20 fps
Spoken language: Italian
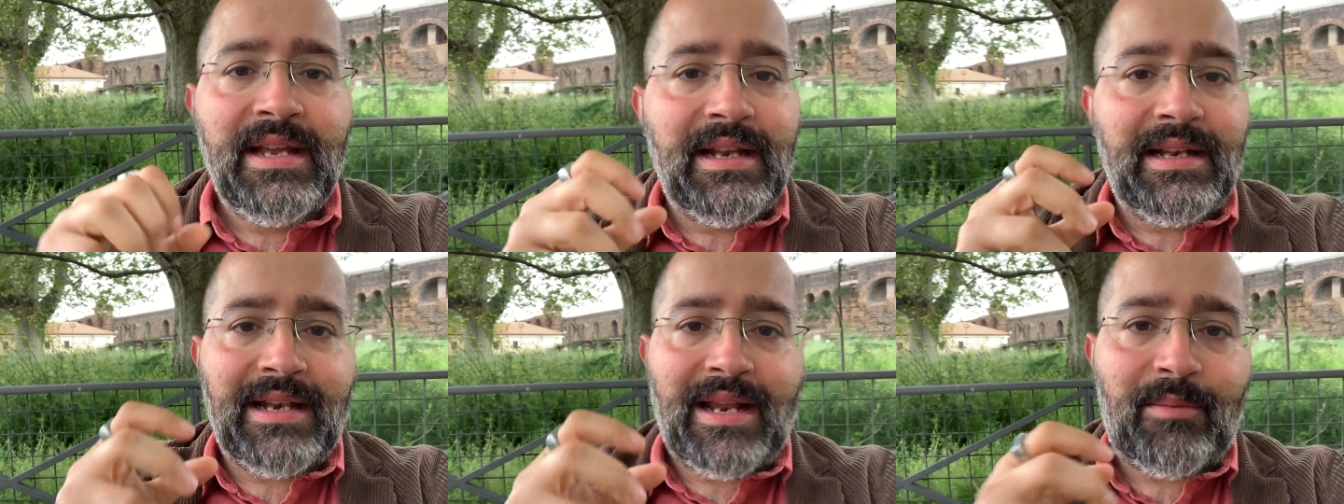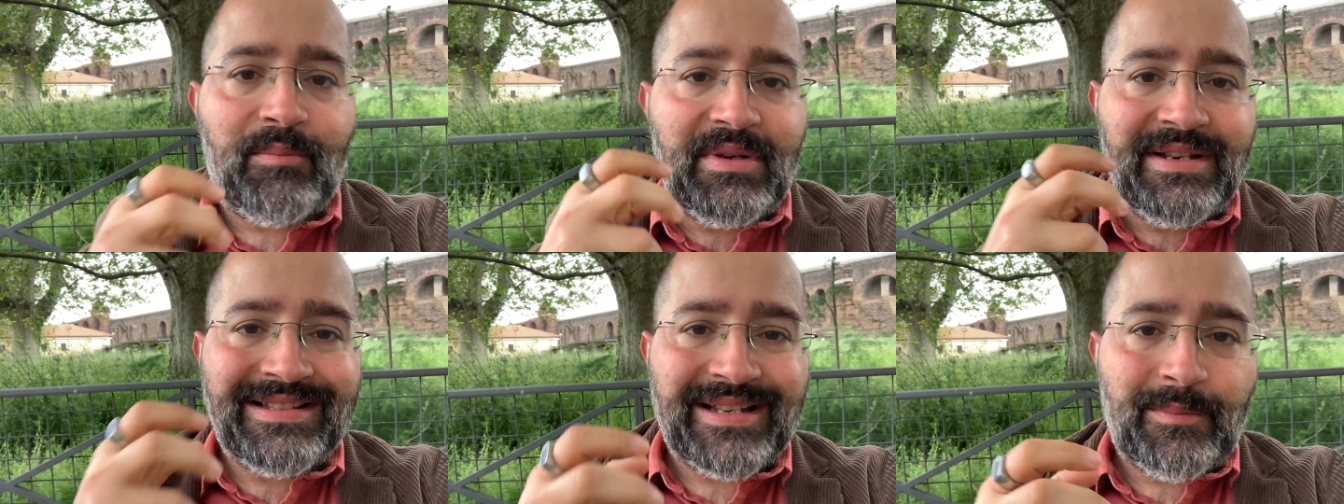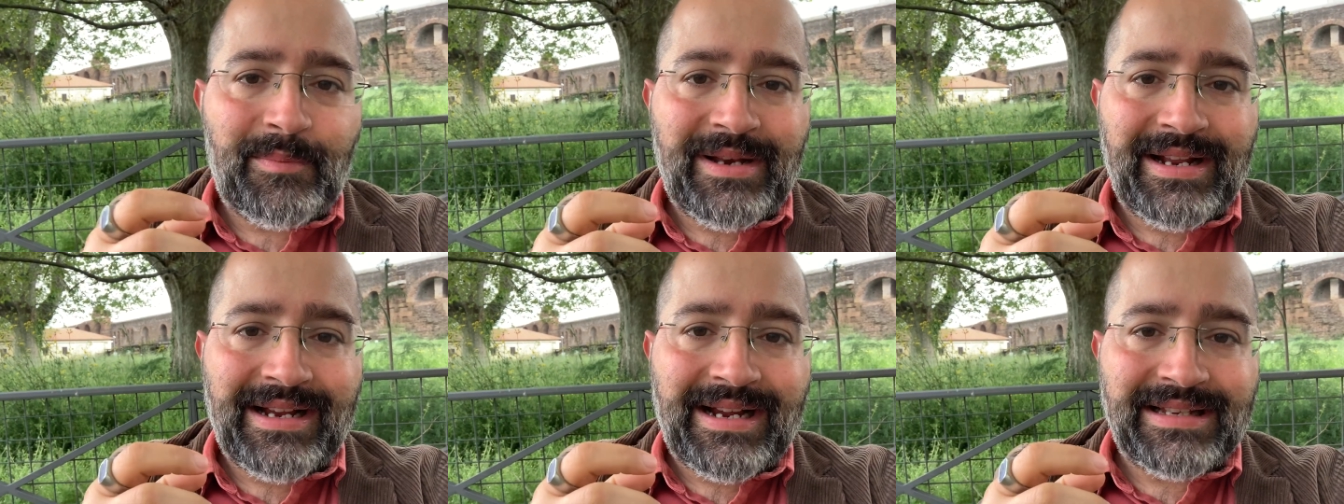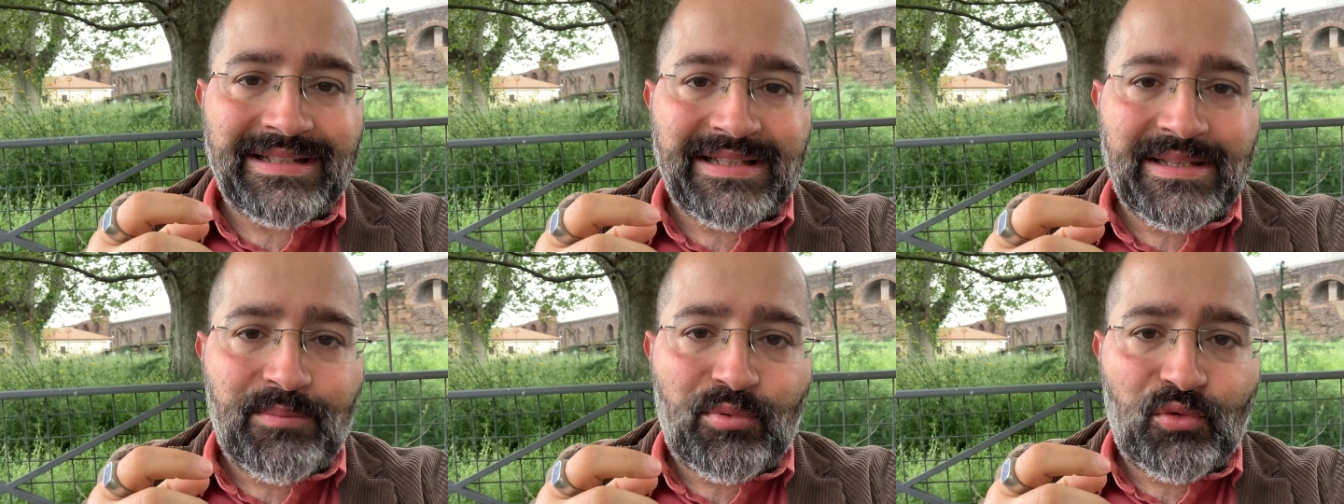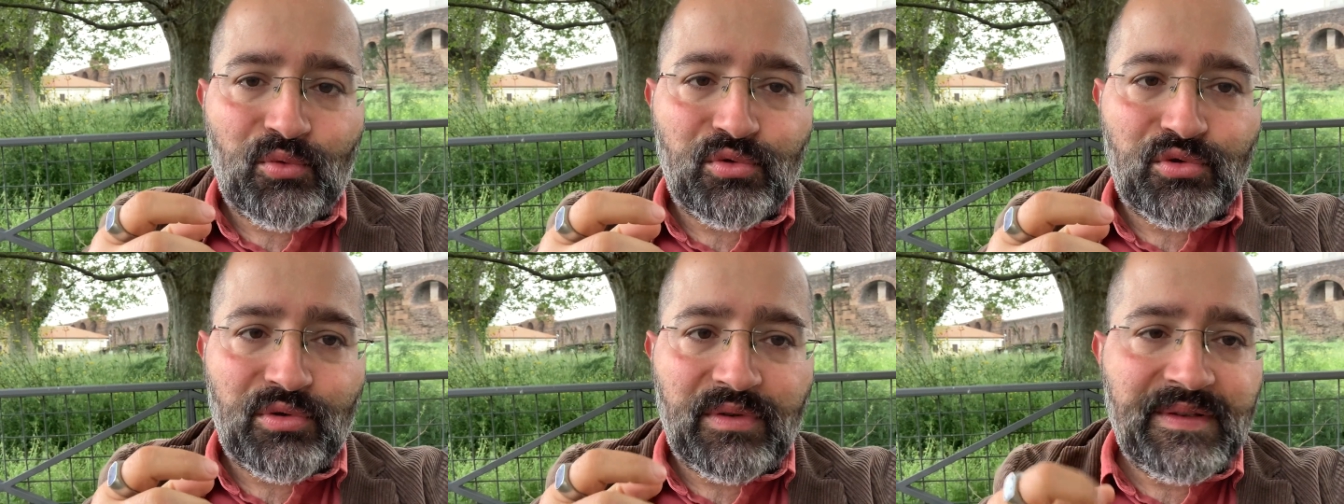L'Amblin sarebbe la casa di
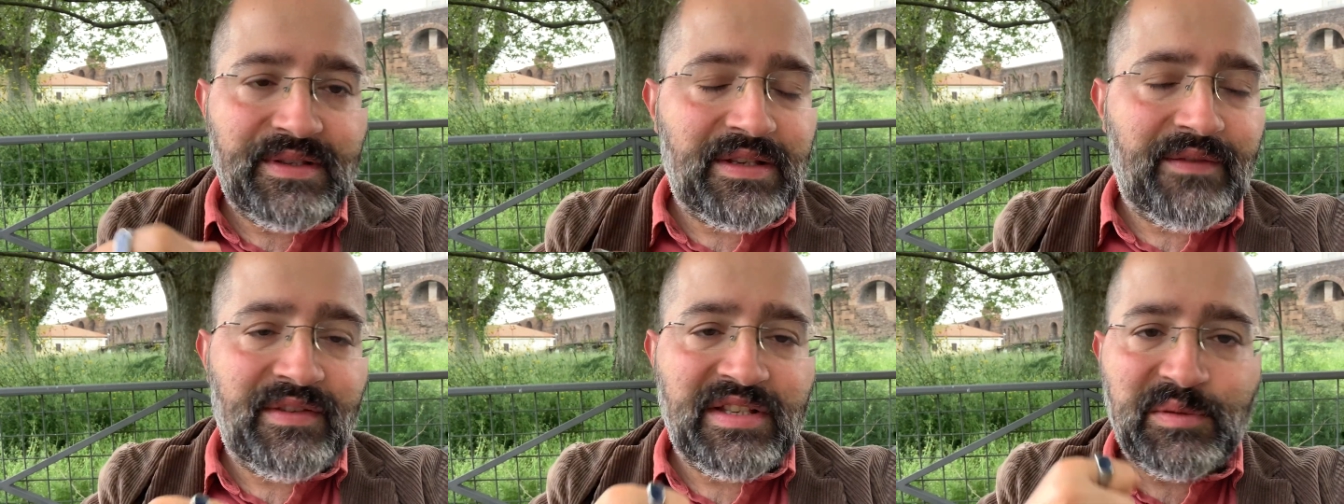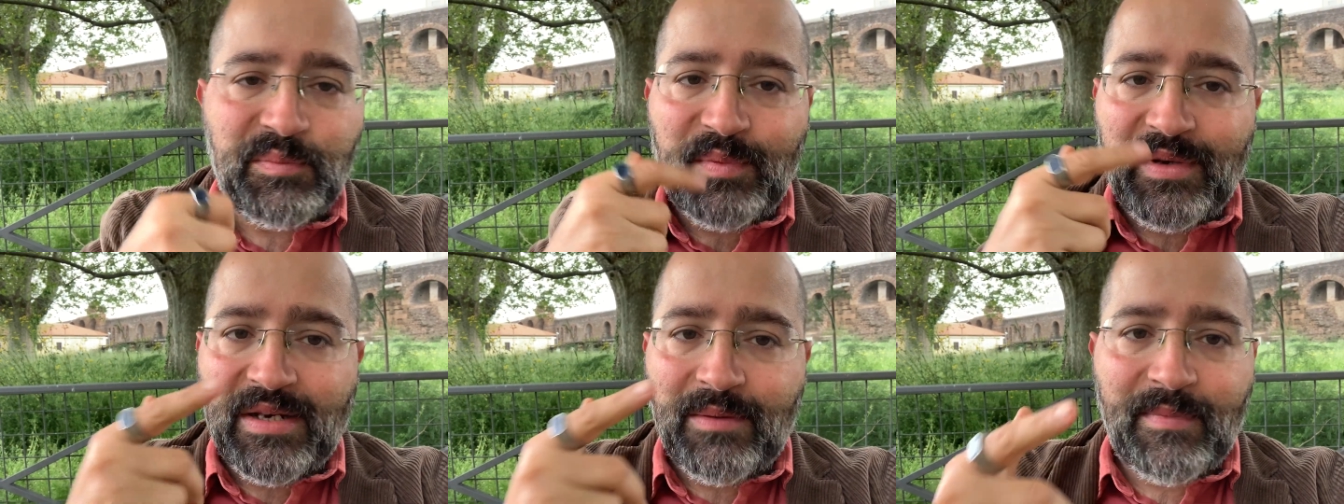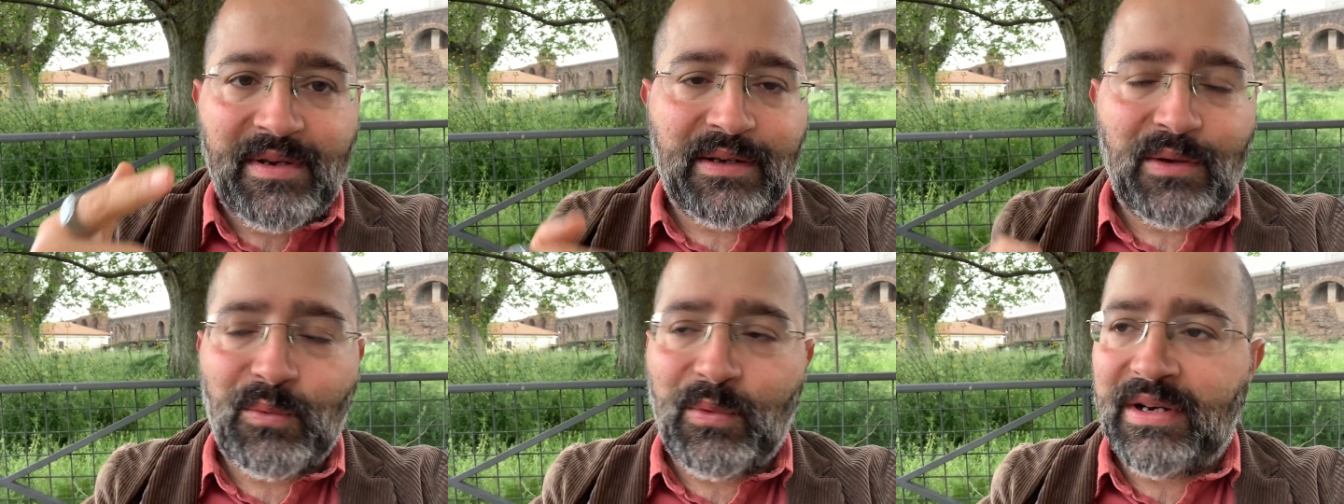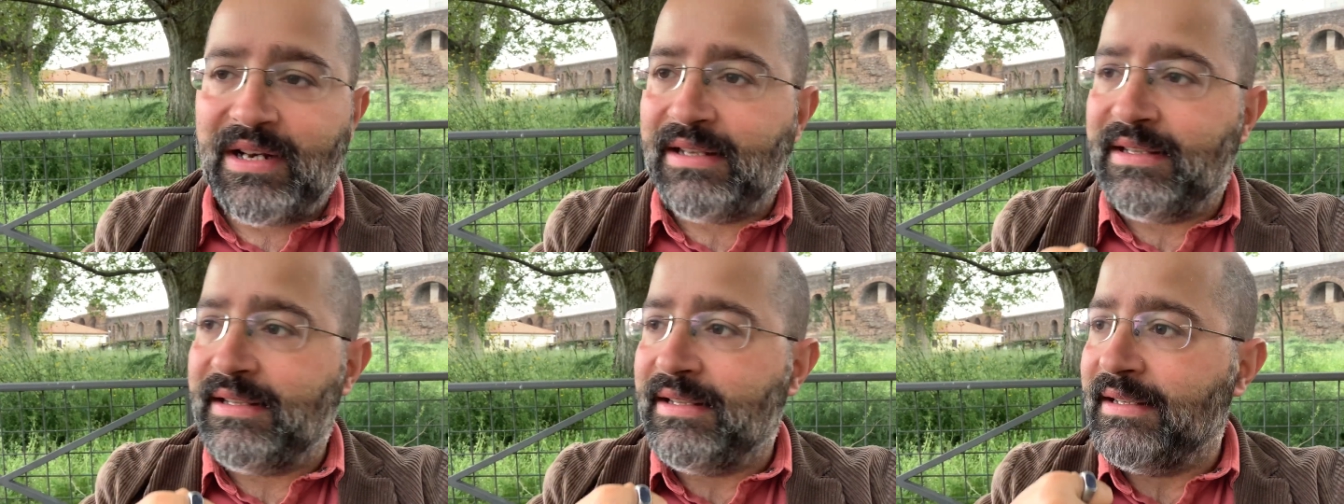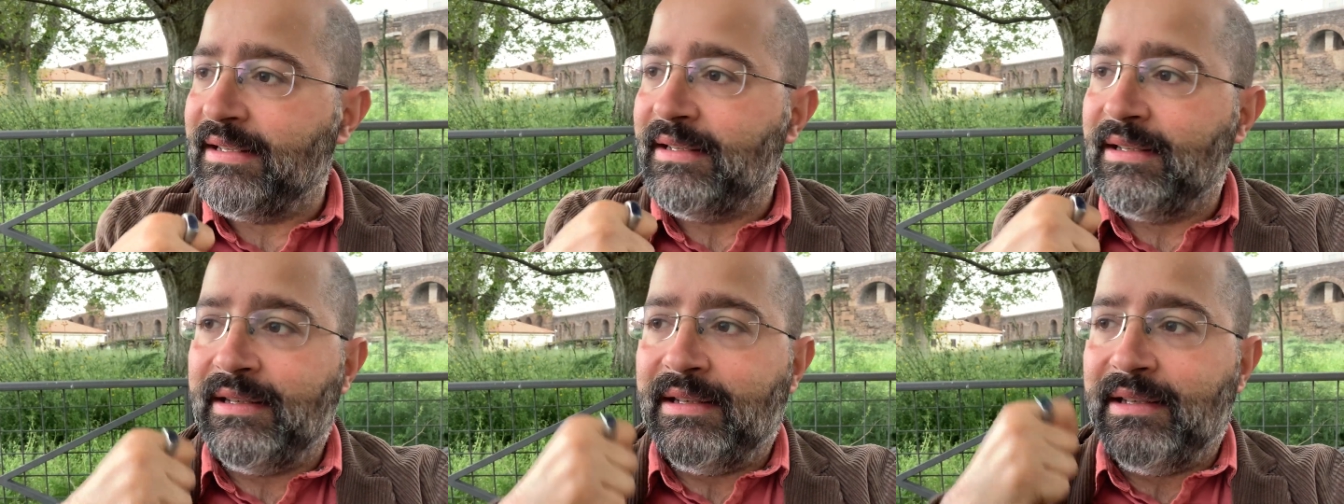produzione di Steven Spielberg, quella di